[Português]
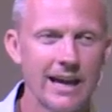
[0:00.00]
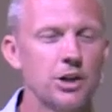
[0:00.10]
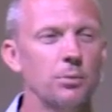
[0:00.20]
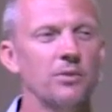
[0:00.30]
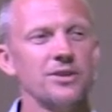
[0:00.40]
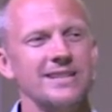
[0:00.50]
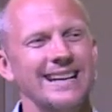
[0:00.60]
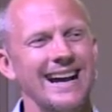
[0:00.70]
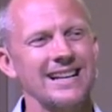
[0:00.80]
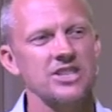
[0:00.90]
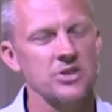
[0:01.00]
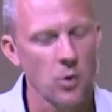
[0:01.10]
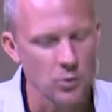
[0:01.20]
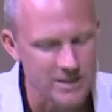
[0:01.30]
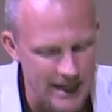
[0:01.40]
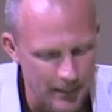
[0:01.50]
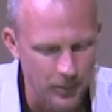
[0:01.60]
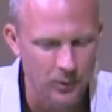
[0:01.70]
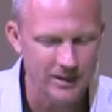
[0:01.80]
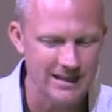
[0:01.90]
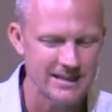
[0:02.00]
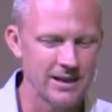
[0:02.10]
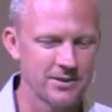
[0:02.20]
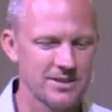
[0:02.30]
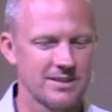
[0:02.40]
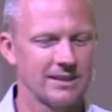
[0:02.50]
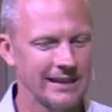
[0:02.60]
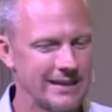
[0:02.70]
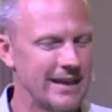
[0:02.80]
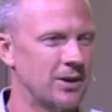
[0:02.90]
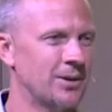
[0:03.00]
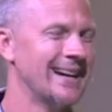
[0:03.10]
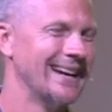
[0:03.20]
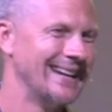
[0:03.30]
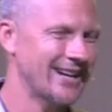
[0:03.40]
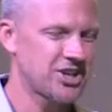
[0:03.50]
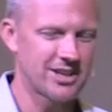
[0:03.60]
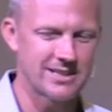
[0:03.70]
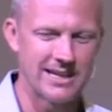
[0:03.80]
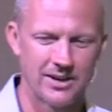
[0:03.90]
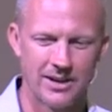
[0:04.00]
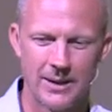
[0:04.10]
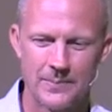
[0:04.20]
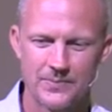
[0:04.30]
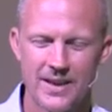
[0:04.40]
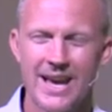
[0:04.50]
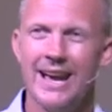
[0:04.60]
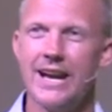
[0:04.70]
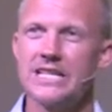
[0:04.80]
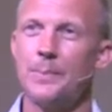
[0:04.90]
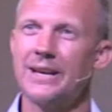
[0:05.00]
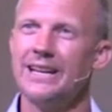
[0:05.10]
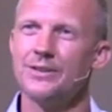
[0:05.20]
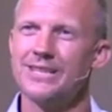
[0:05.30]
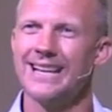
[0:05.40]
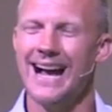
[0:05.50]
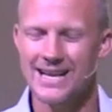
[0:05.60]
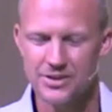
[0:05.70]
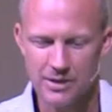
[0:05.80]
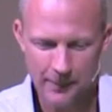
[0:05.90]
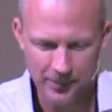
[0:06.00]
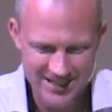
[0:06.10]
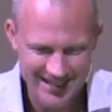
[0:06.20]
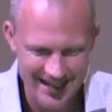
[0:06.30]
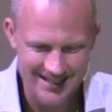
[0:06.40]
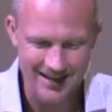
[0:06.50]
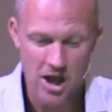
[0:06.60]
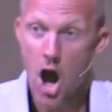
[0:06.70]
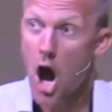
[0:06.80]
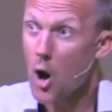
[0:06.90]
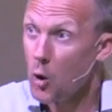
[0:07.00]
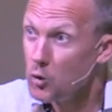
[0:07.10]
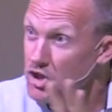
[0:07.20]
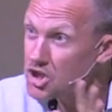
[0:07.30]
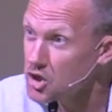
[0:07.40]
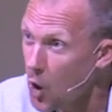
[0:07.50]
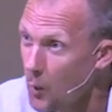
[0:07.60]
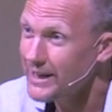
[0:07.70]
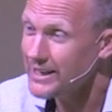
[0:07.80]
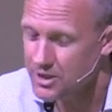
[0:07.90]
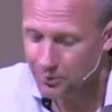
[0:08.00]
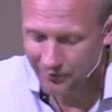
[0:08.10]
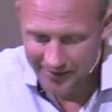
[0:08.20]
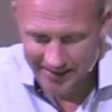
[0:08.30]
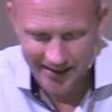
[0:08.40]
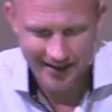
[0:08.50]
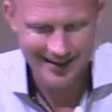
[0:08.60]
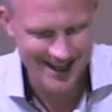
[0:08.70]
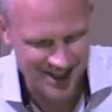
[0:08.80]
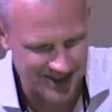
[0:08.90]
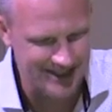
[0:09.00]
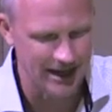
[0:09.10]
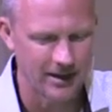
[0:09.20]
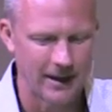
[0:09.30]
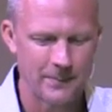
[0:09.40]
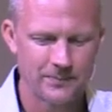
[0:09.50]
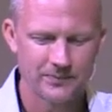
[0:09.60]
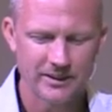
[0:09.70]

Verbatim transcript: É como você gastou o tempo que Deus lhe deu nesta terra. Esse pequeno traço representa soma da sua vida nesta terra.